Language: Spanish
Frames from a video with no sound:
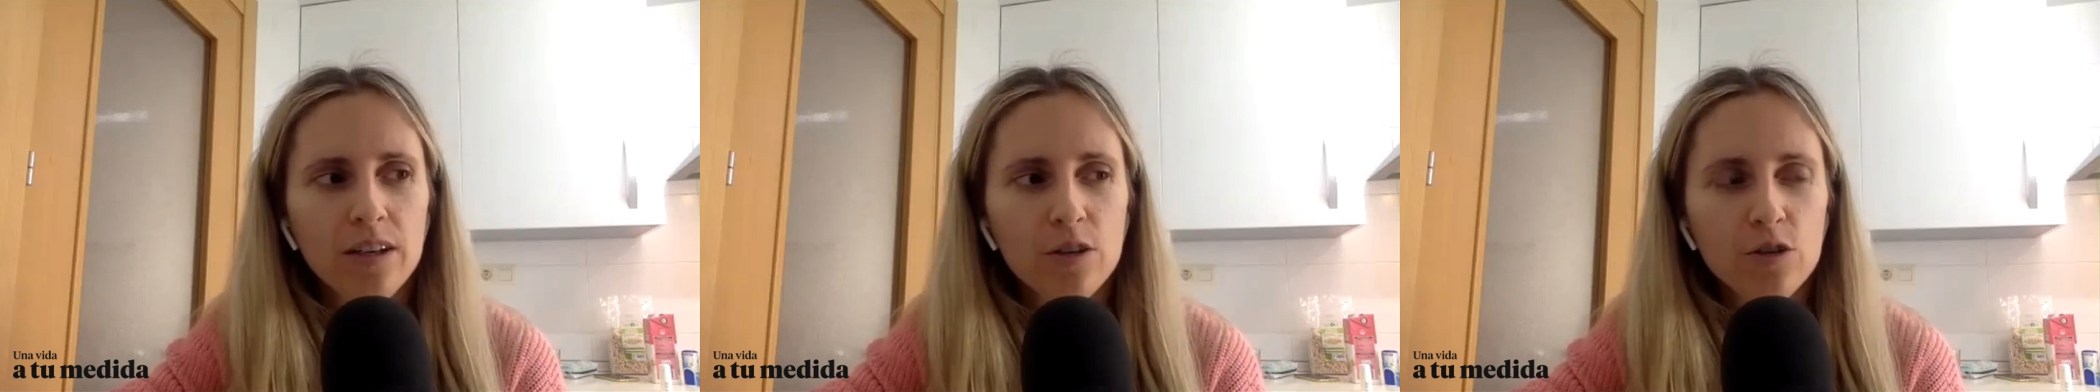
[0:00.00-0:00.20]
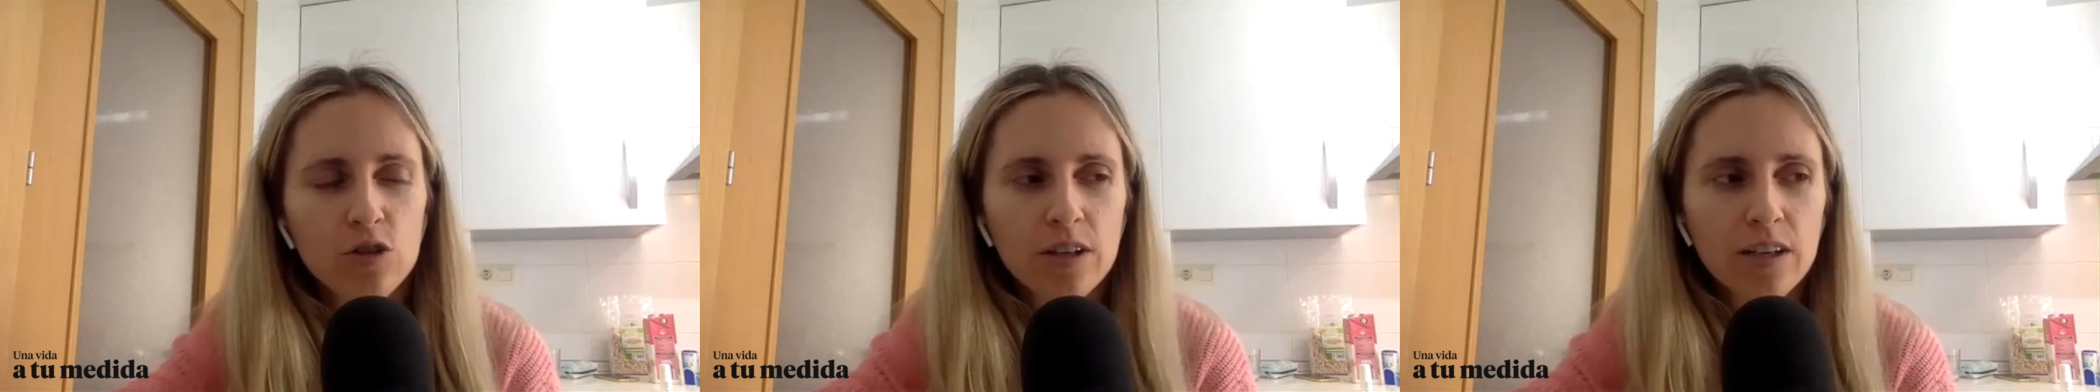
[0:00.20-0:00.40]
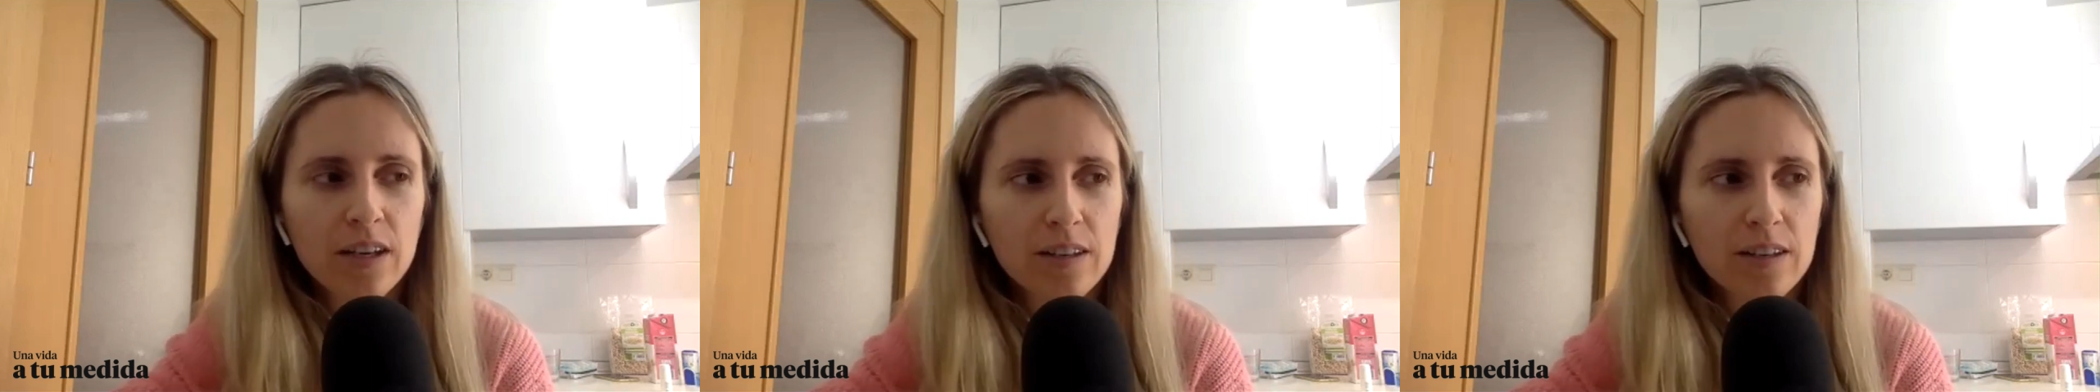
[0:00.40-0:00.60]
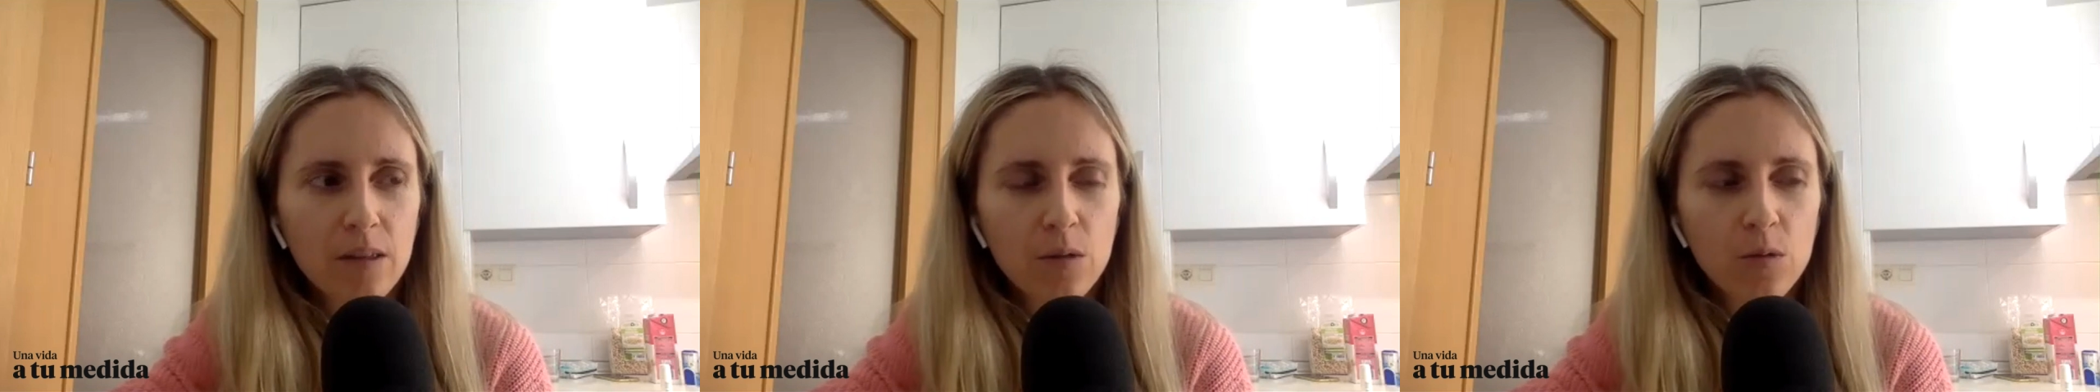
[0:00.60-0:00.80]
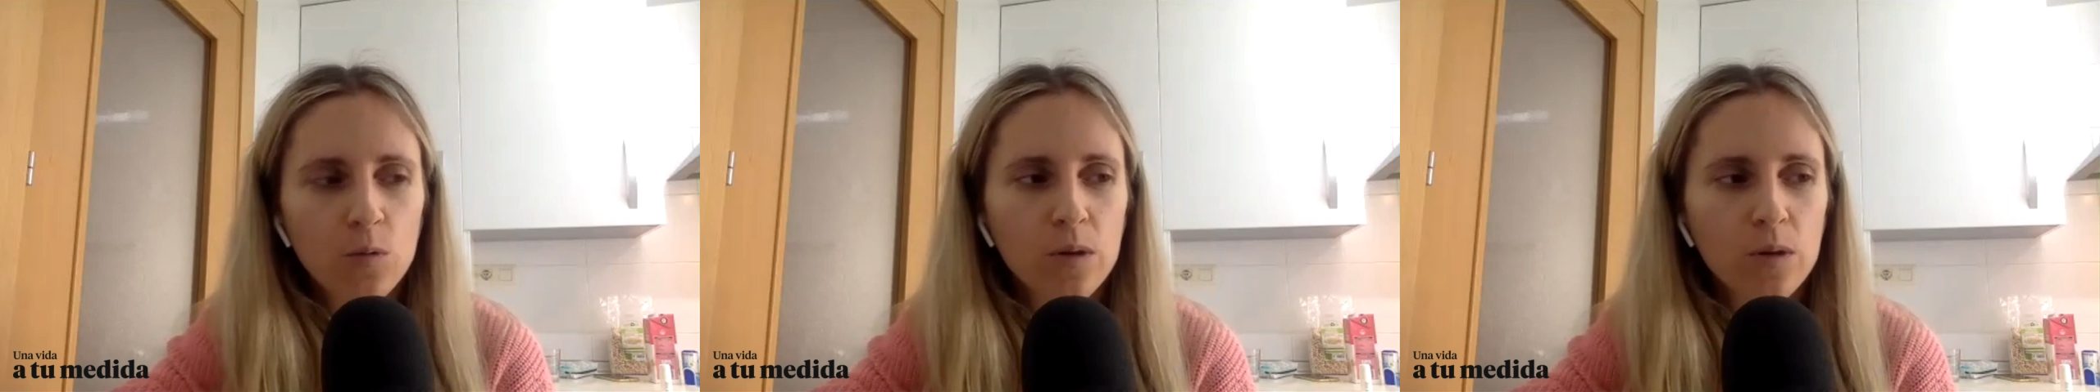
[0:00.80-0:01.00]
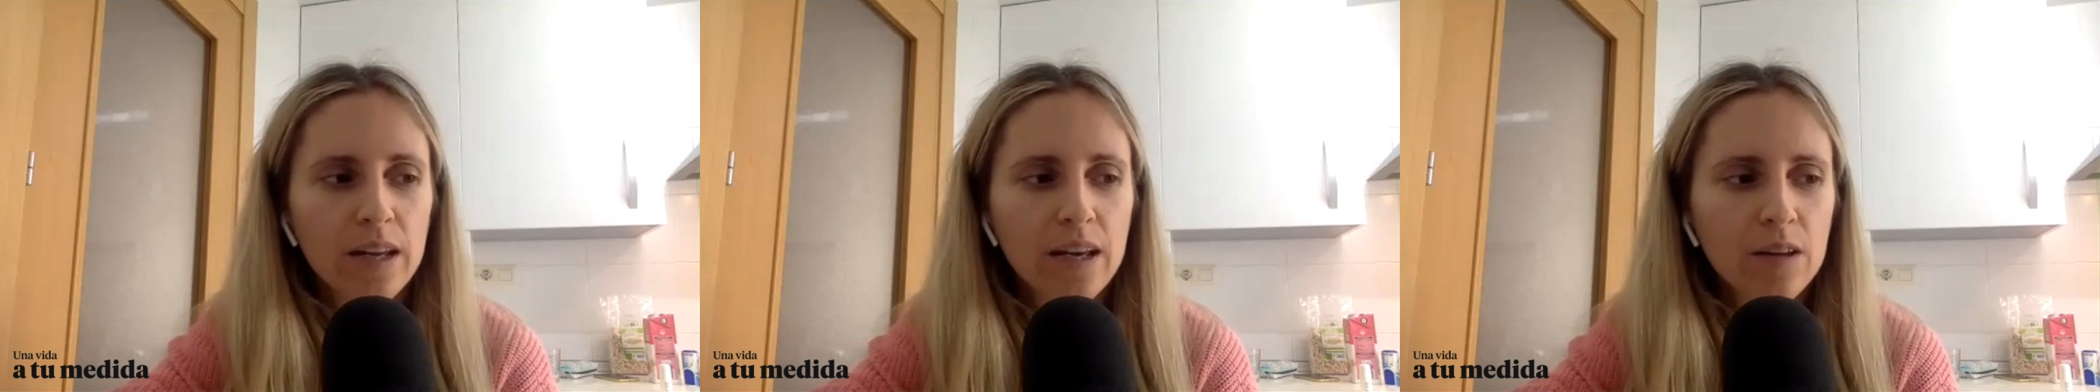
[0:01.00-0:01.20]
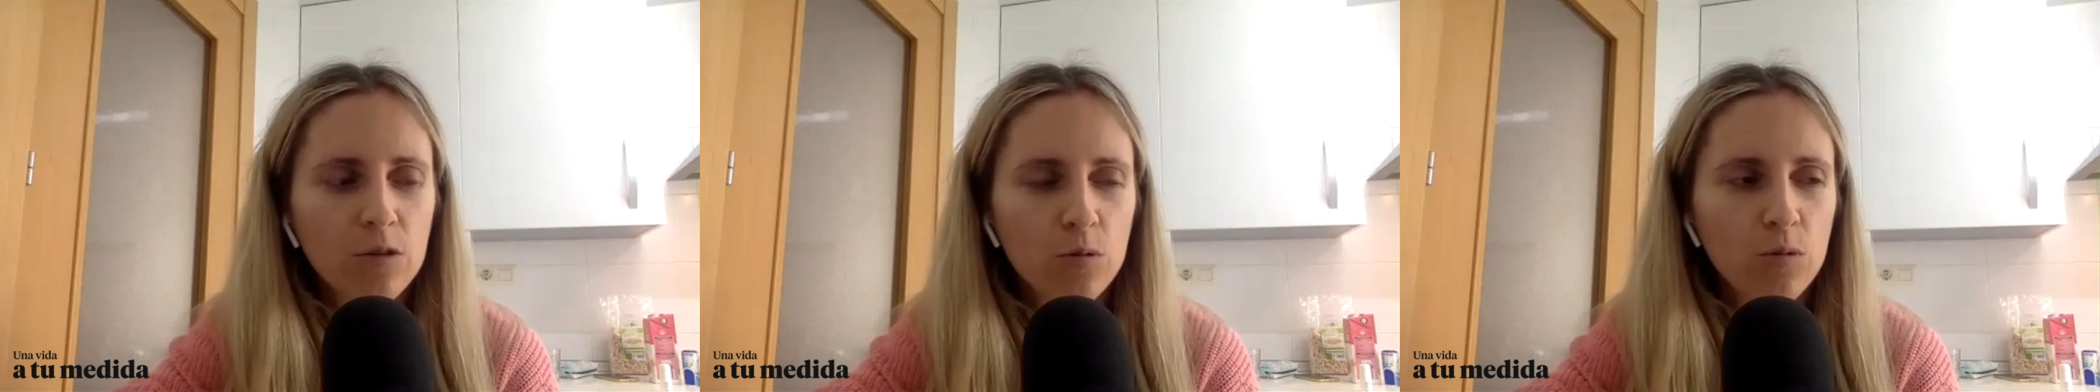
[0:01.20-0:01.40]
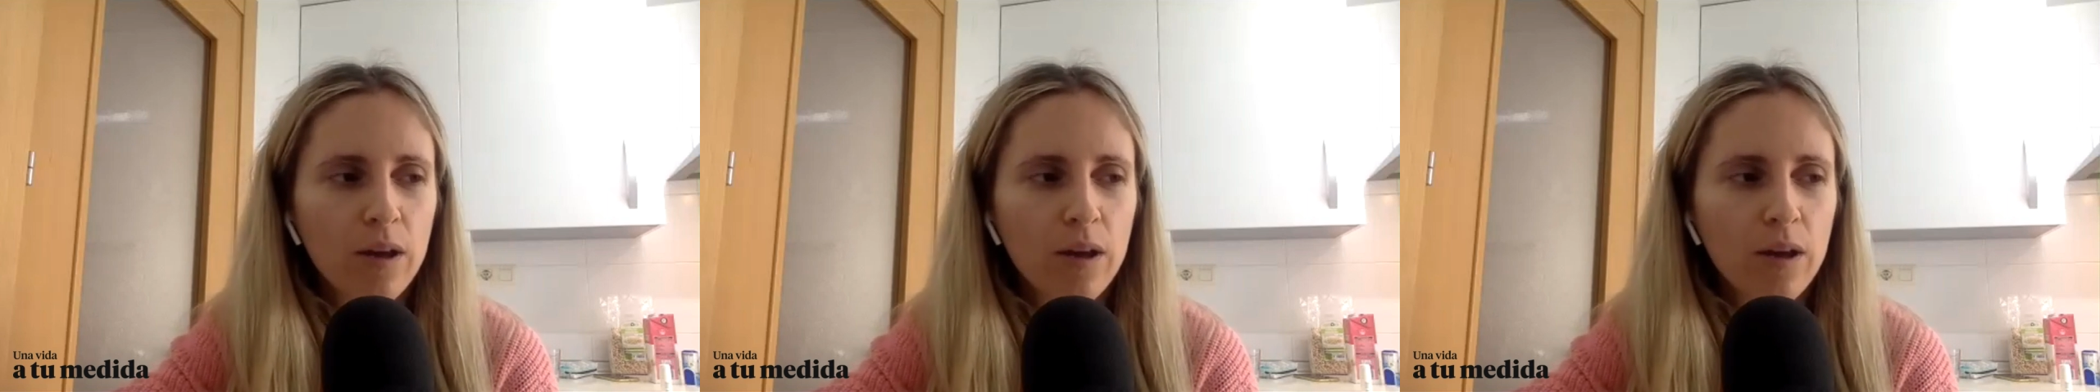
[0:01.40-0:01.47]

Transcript: que no sé quién está haciendo un directo,